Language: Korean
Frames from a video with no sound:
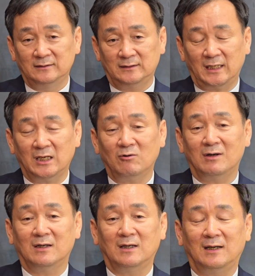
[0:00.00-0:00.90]

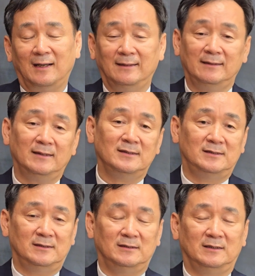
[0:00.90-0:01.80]
체계화가 안 된
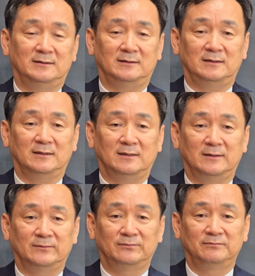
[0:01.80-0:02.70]
지역에 있으니까
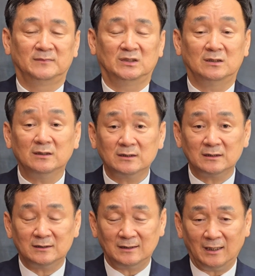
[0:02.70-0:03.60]

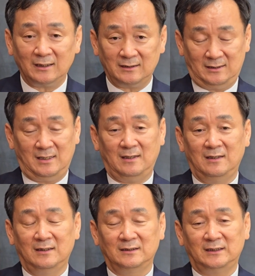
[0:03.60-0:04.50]
그것이 이제 이제
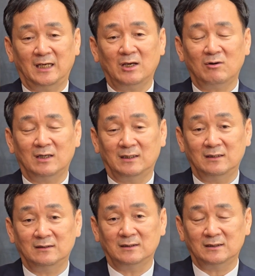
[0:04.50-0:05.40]
체계화가
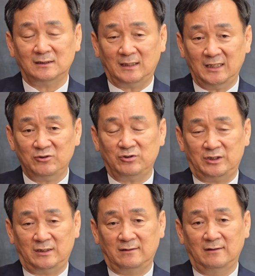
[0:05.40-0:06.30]
되는 것이 이제
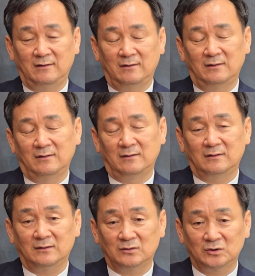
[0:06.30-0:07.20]
이중직
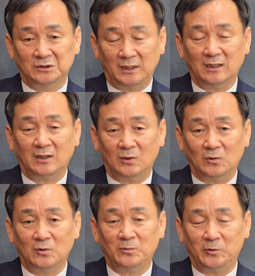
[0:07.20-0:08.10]

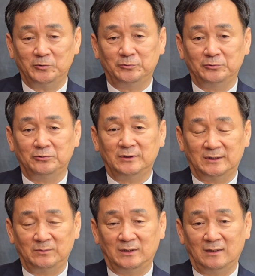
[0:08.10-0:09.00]
체계라고 볼 수
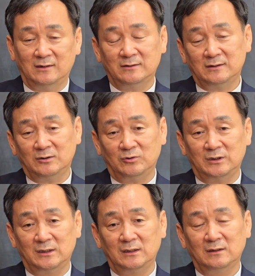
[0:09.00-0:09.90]
있습니다. 그것을 이제
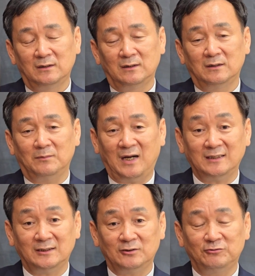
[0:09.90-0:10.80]
우리들이
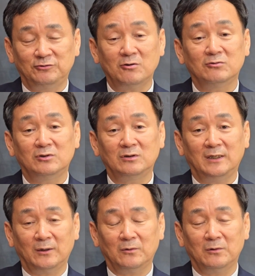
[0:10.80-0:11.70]
많이 수용을
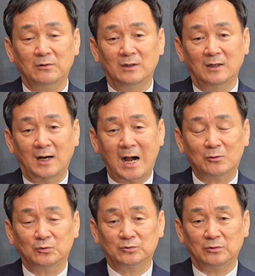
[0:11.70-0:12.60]
했고
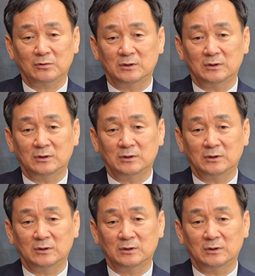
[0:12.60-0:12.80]
한국도